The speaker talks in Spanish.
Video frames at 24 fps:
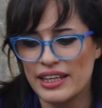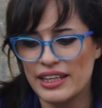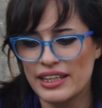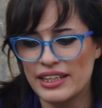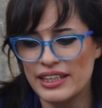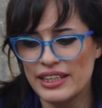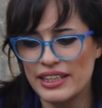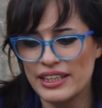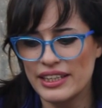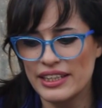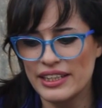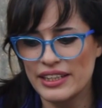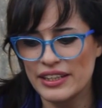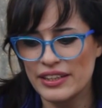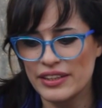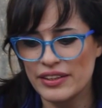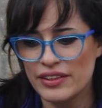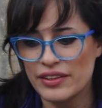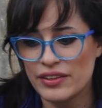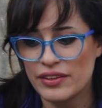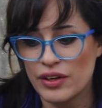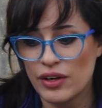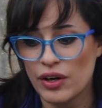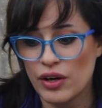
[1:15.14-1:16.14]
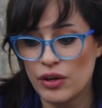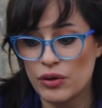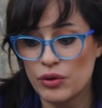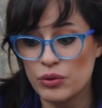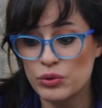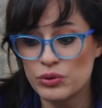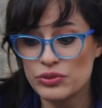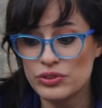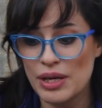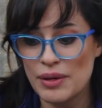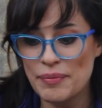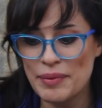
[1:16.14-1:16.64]
Y
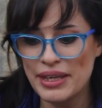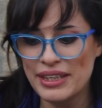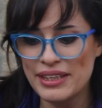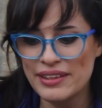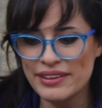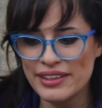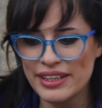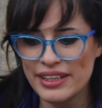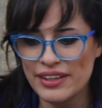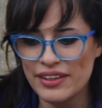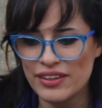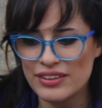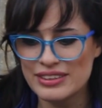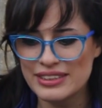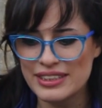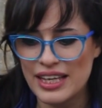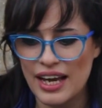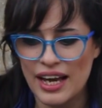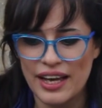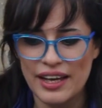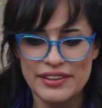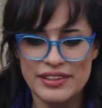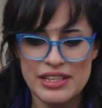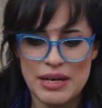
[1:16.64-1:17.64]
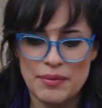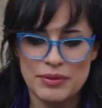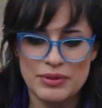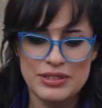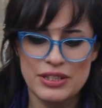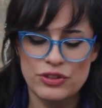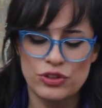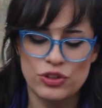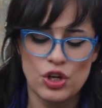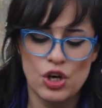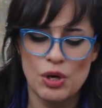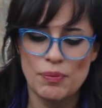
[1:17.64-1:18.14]
justamente, o sea, digamos,
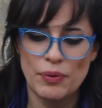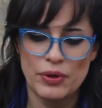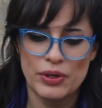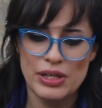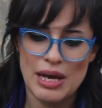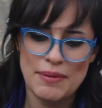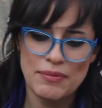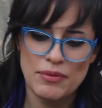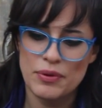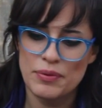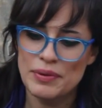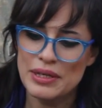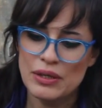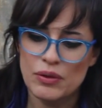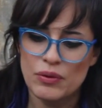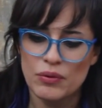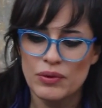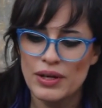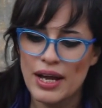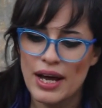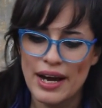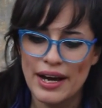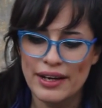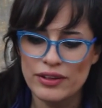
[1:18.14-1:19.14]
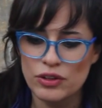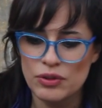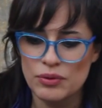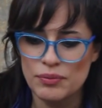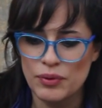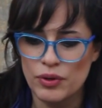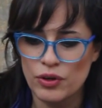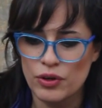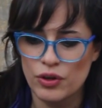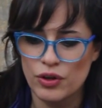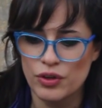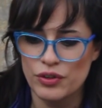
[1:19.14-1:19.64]
esto lo podíamos vincular
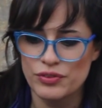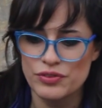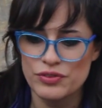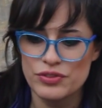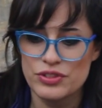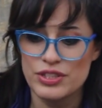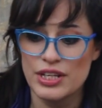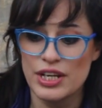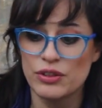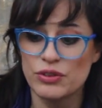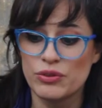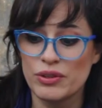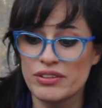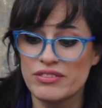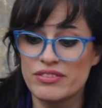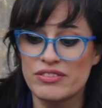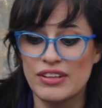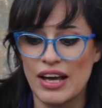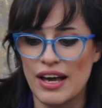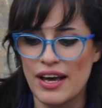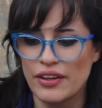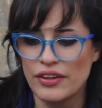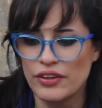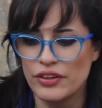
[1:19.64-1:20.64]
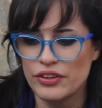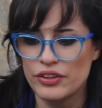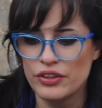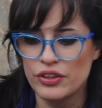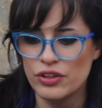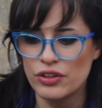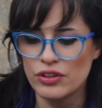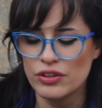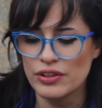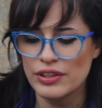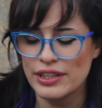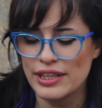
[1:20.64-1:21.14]
como con cierto estado,
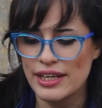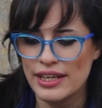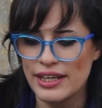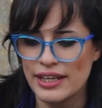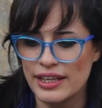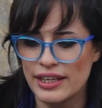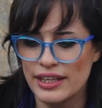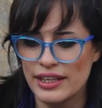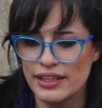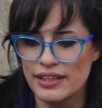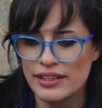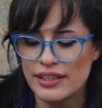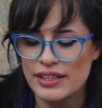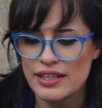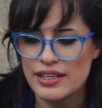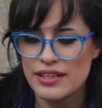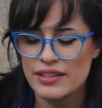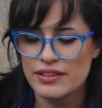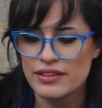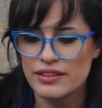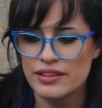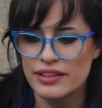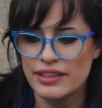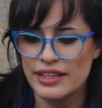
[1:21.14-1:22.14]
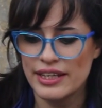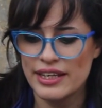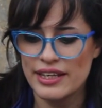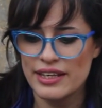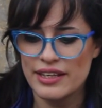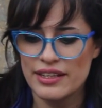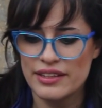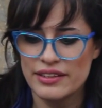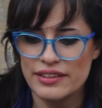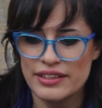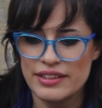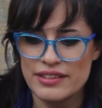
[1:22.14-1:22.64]
De,
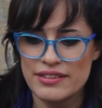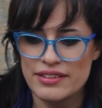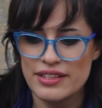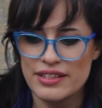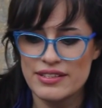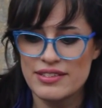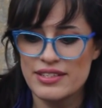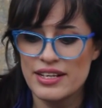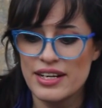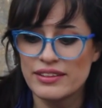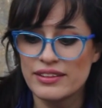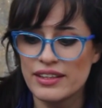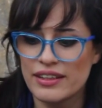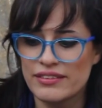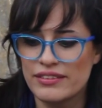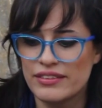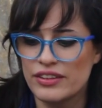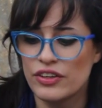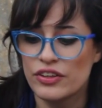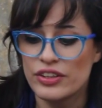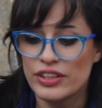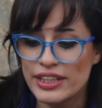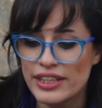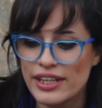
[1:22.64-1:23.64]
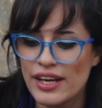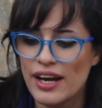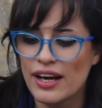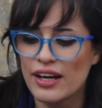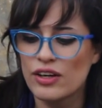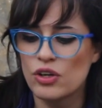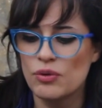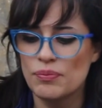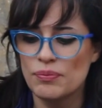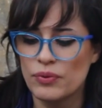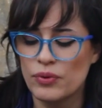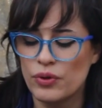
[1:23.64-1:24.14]
ciertas
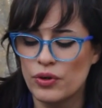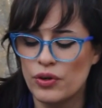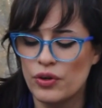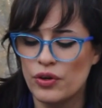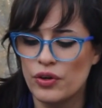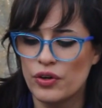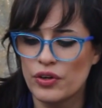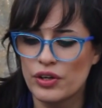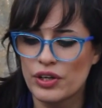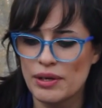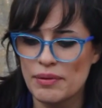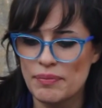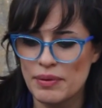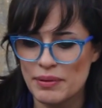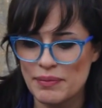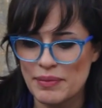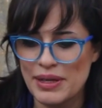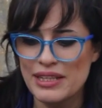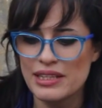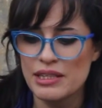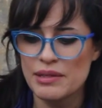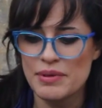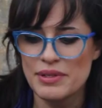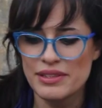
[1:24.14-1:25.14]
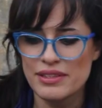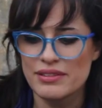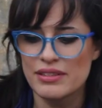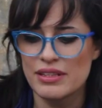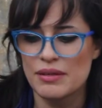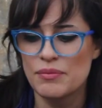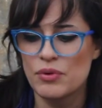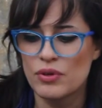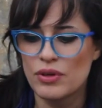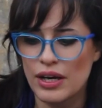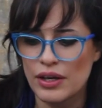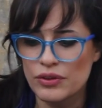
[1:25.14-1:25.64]
teorías como que permanentemente
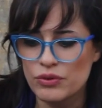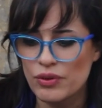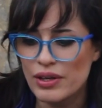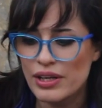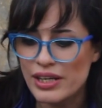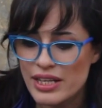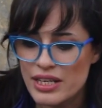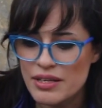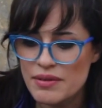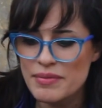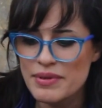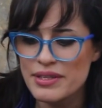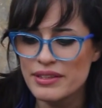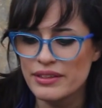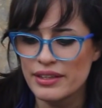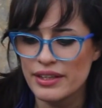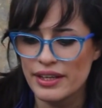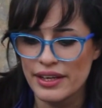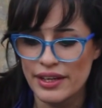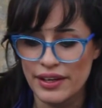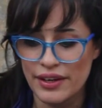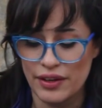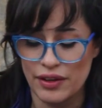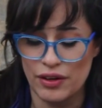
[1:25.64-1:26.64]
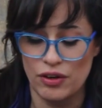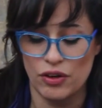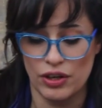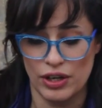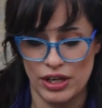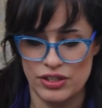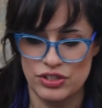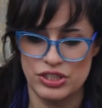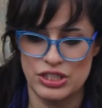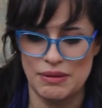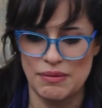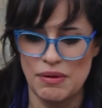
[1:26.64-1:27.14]
están buscando el límite, lo
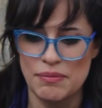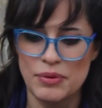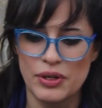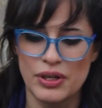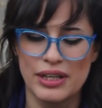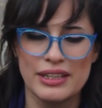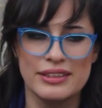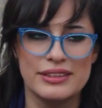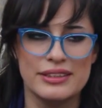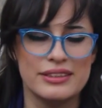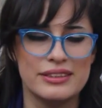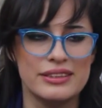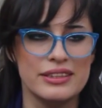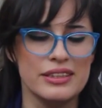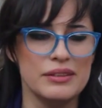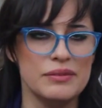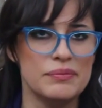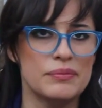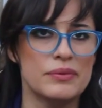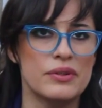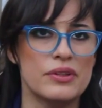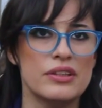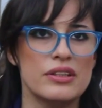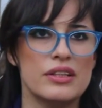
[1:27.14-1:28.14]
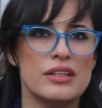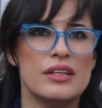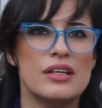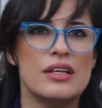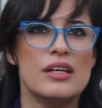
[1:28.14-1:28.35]
que llamamos criticismo.